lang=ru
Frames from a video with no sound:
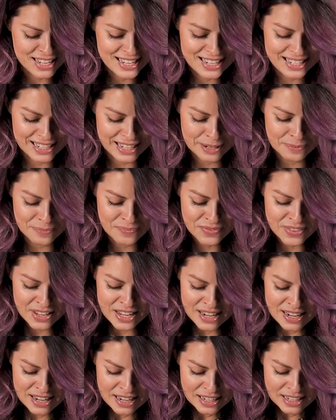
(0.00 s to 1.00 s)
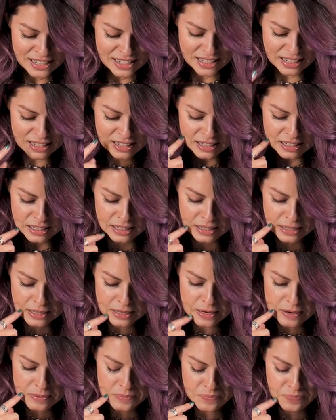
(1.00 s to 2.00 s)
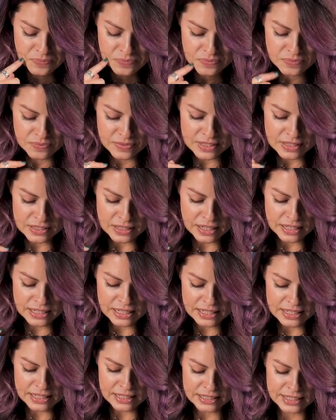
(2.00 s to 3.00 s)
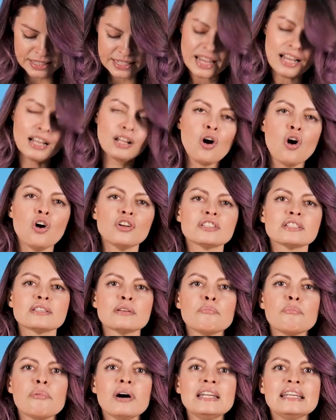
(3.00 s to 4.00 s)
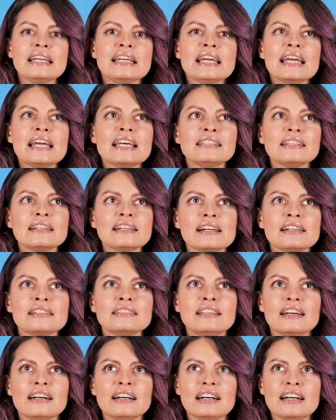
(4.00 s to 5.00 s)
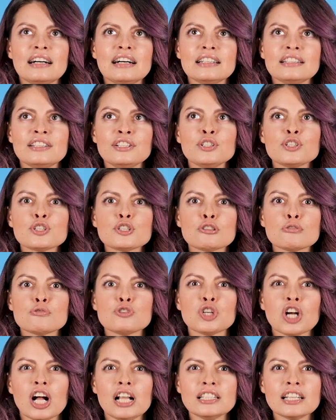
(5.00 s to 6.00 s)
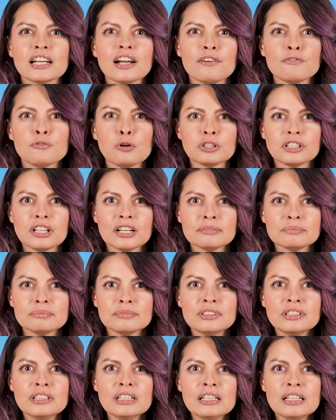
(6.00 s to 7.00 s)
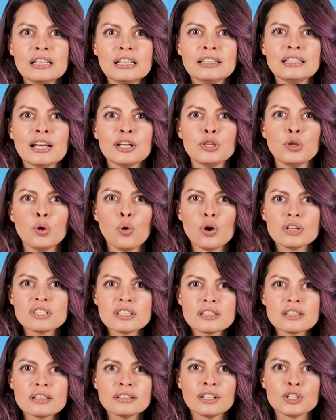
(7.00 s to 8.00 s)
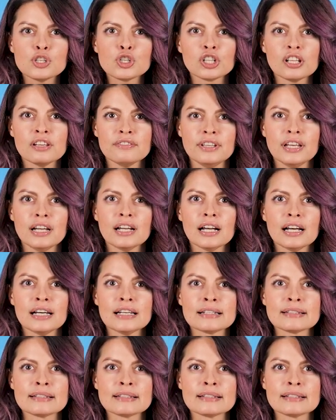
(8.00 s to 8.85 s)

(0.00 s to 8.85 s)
Или um, Tell on somebody – это когда ты настучал на кого-то. Ты донес на человека,